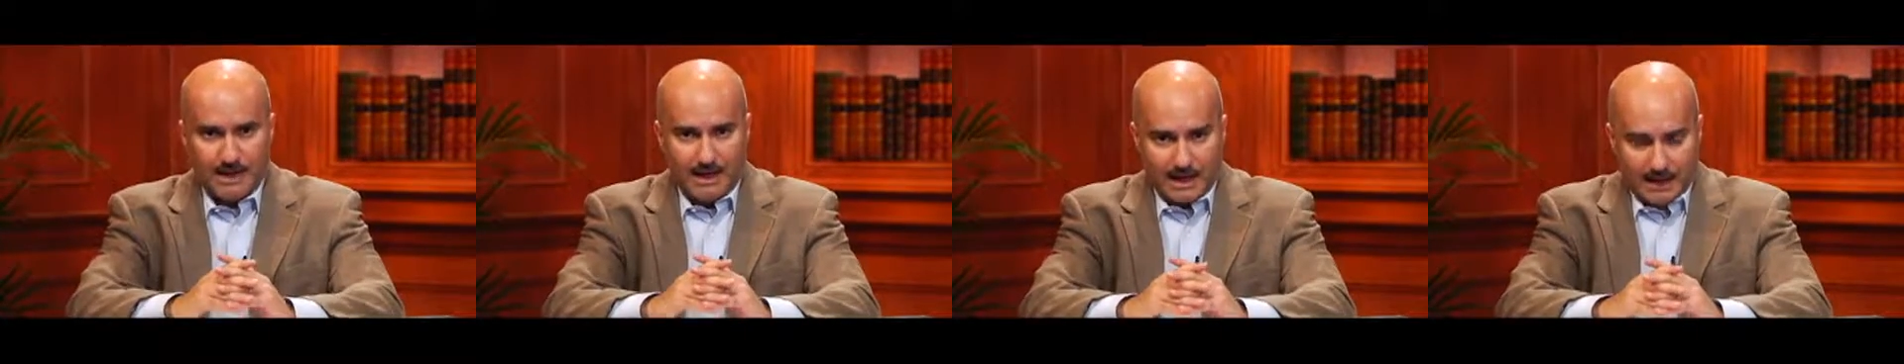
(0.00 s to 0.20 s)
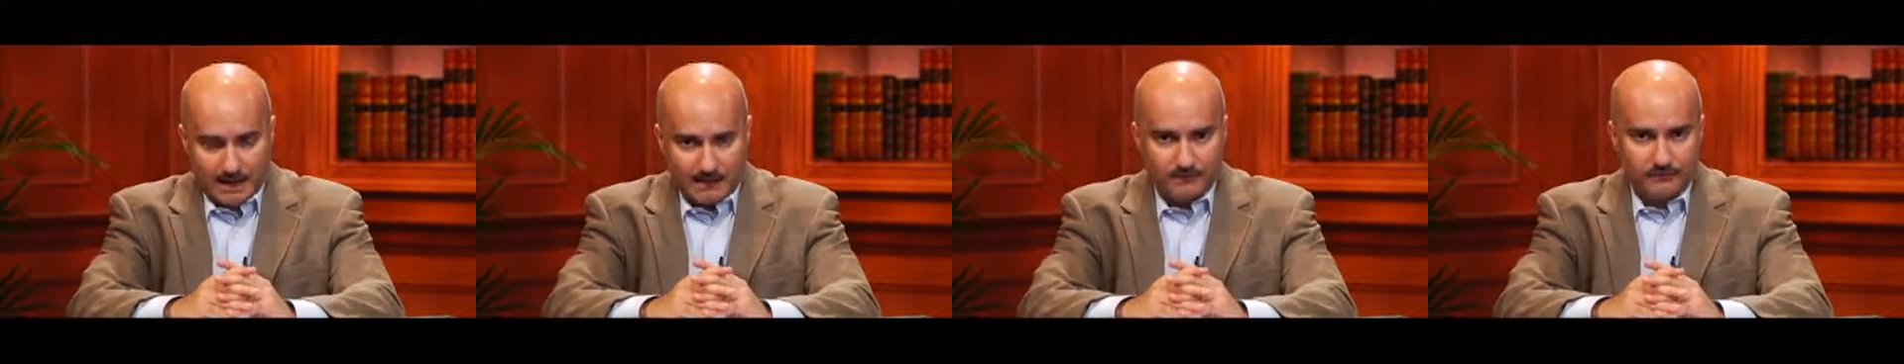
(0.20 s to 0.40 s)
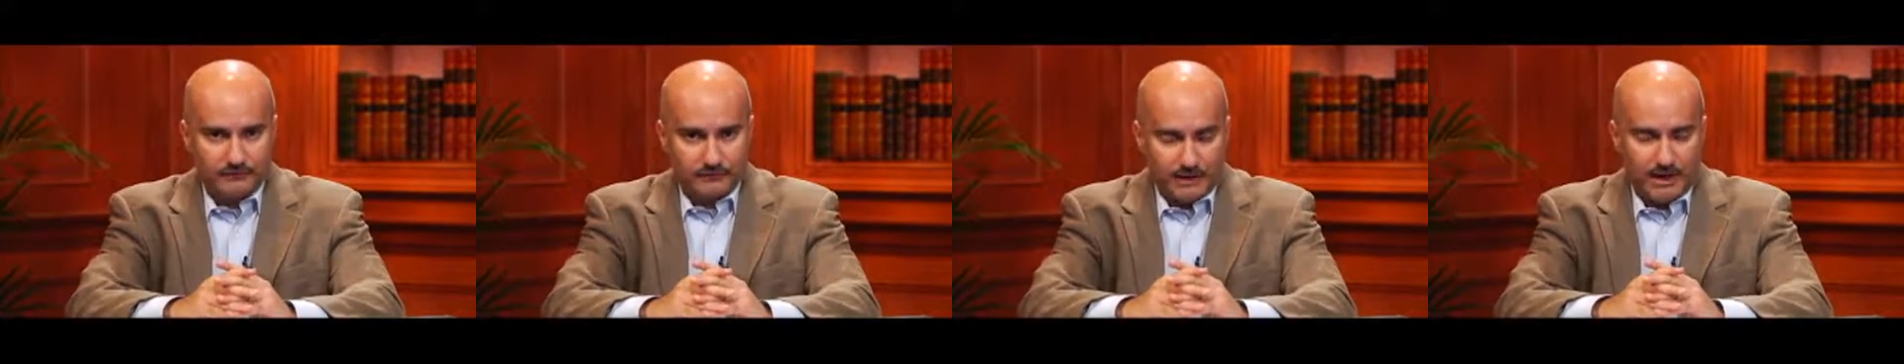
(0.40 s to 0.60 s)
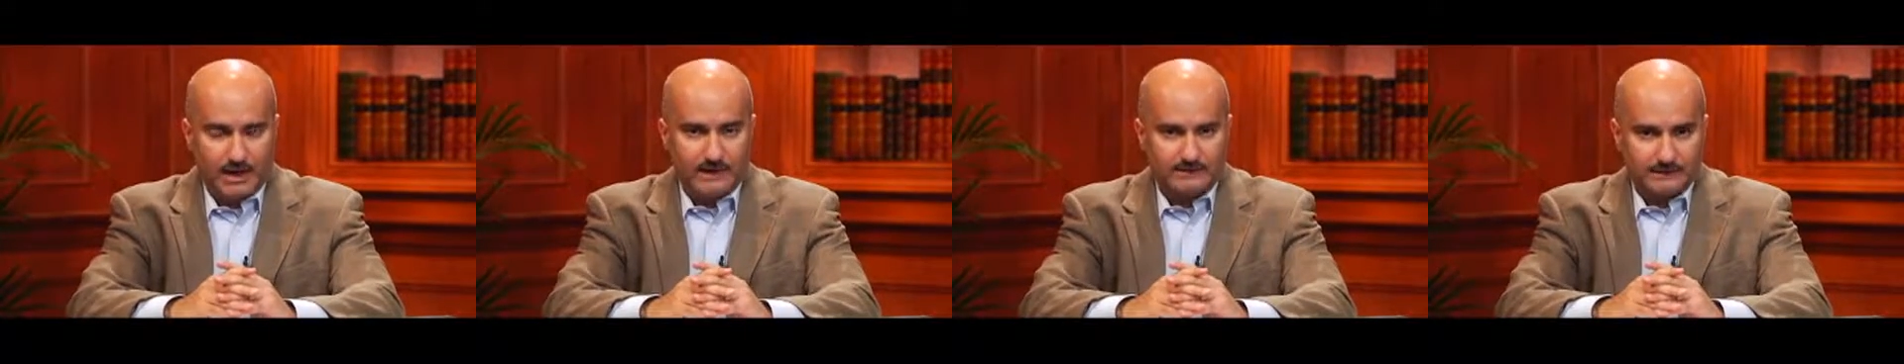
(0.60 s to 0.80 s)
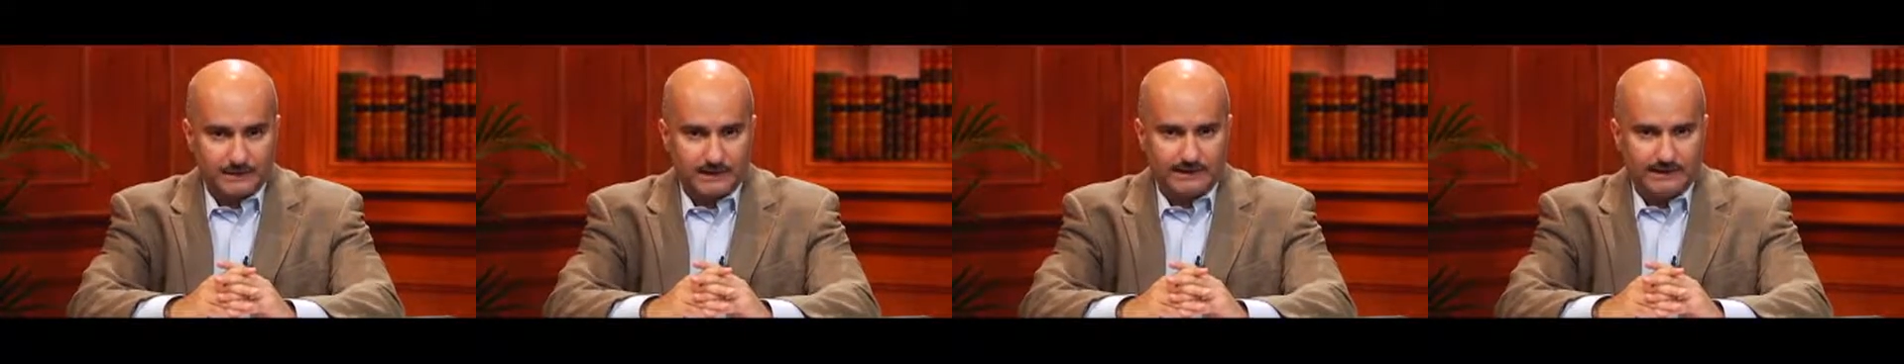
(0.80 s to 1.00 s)
عن
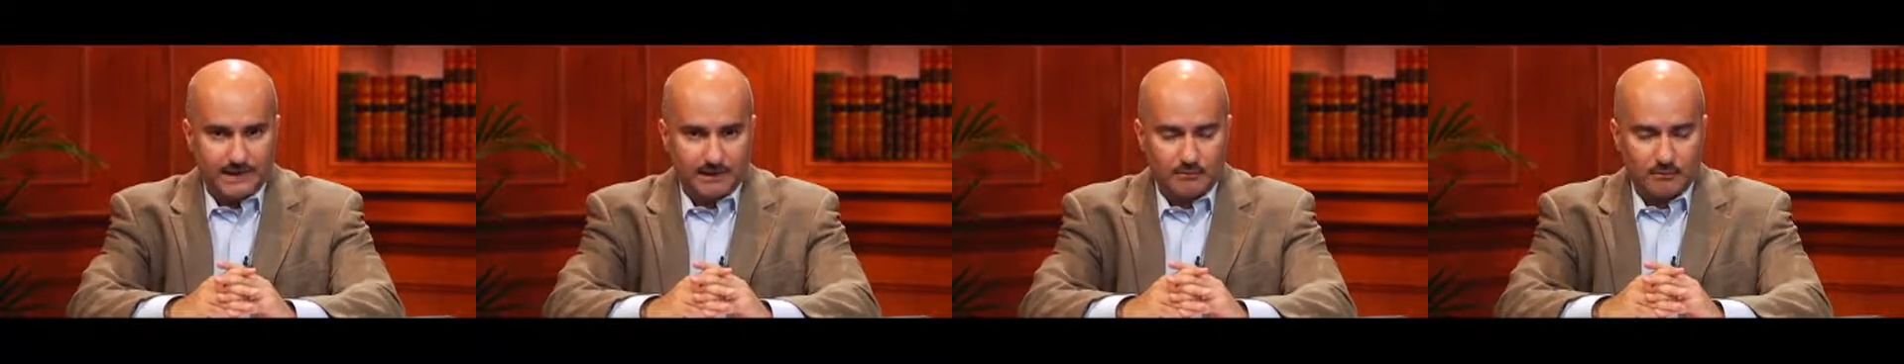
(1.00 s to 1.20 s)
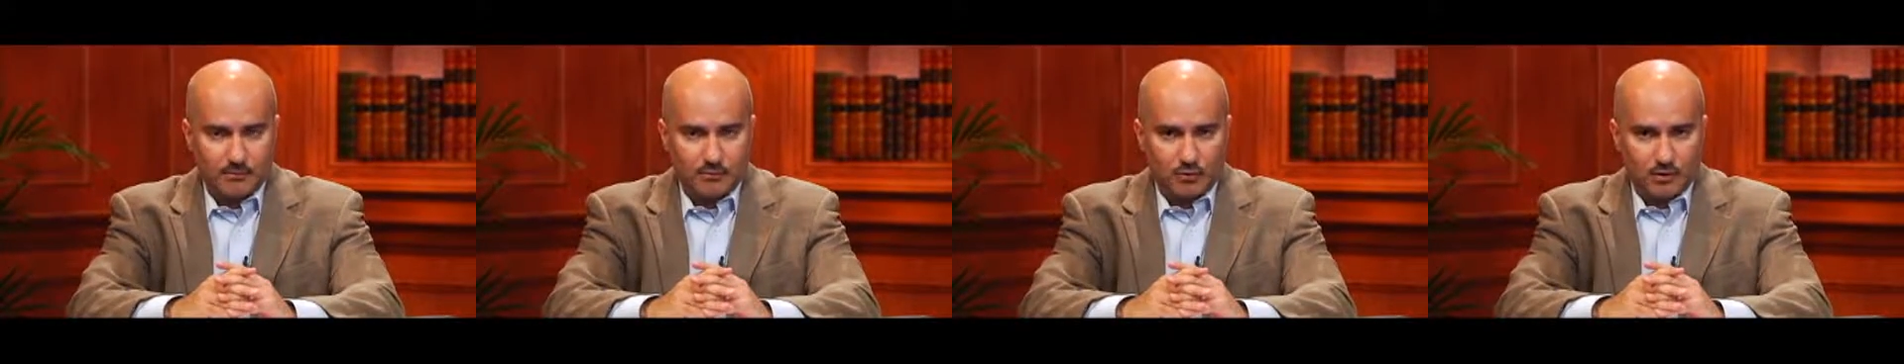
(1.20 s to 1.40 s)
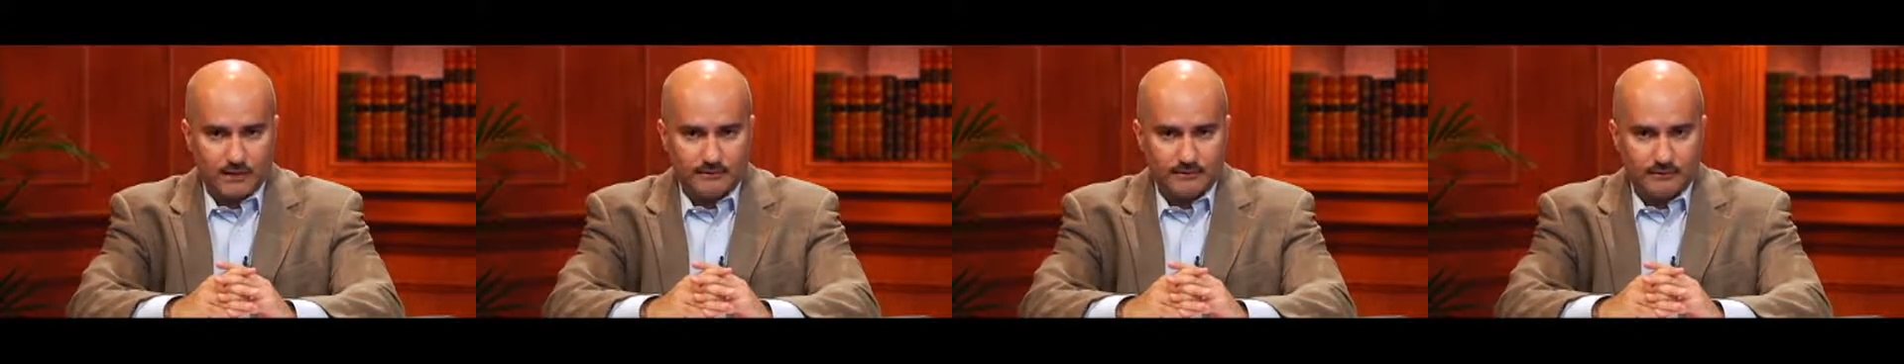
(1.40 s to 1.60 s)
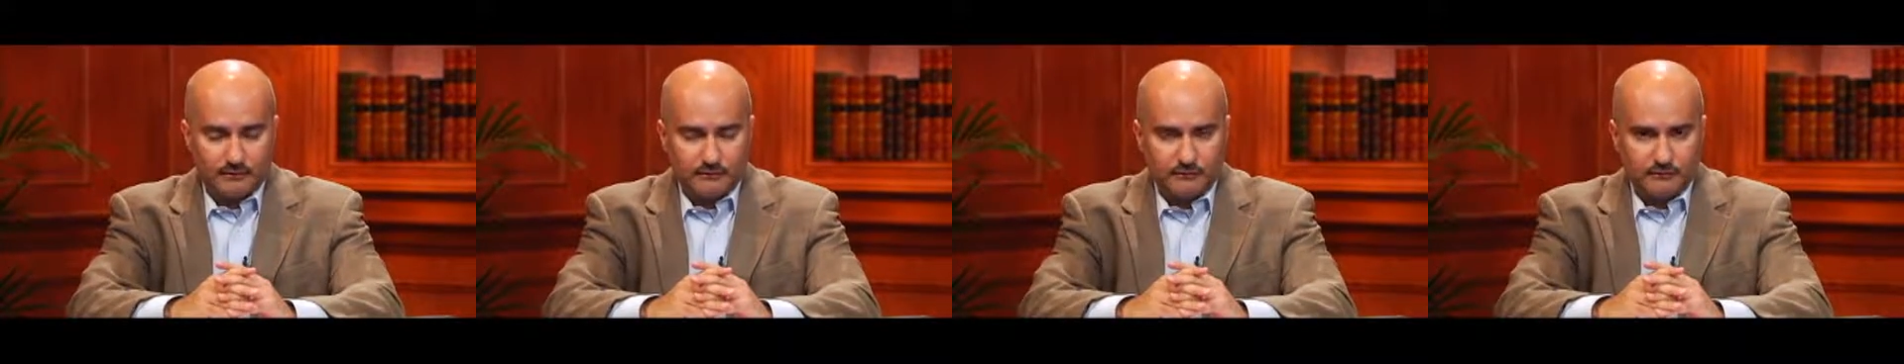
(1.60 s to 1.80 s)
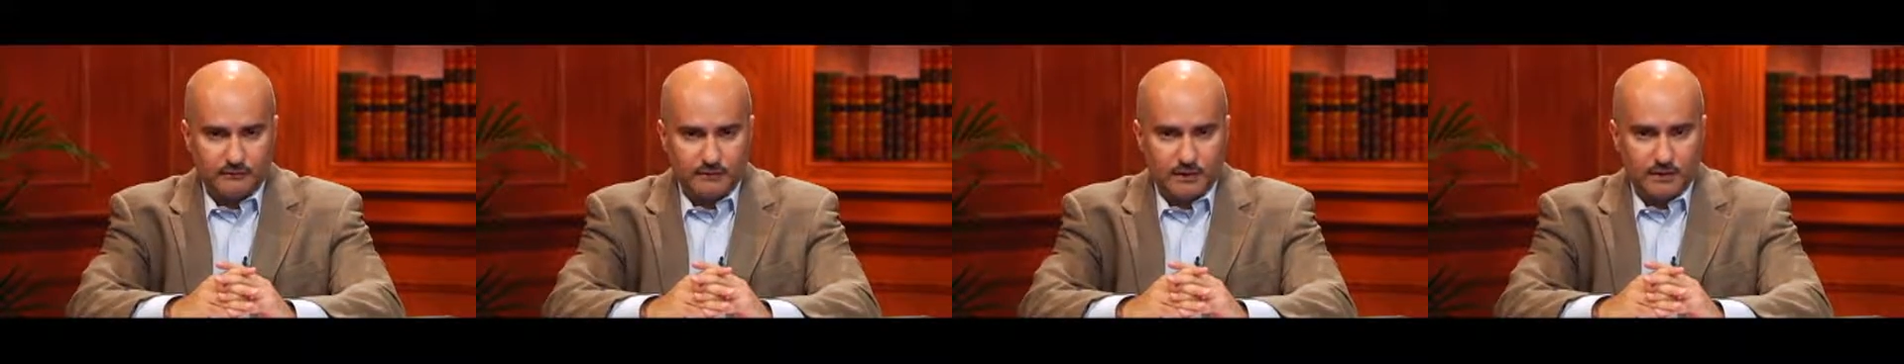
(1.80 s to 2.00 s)
صحه الكتاب
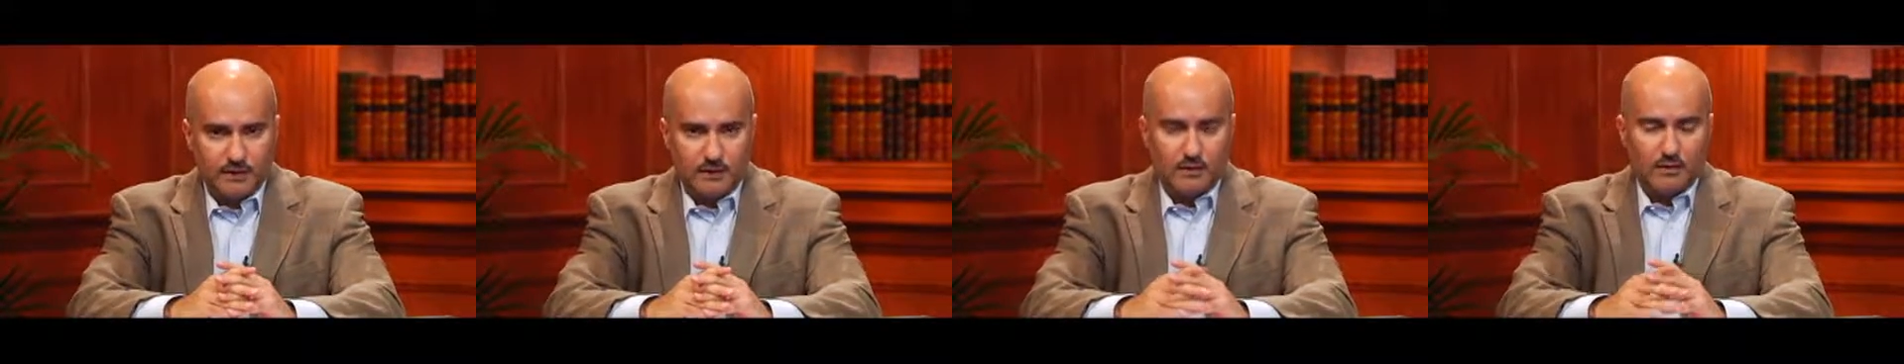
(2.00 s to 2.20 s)
المقدس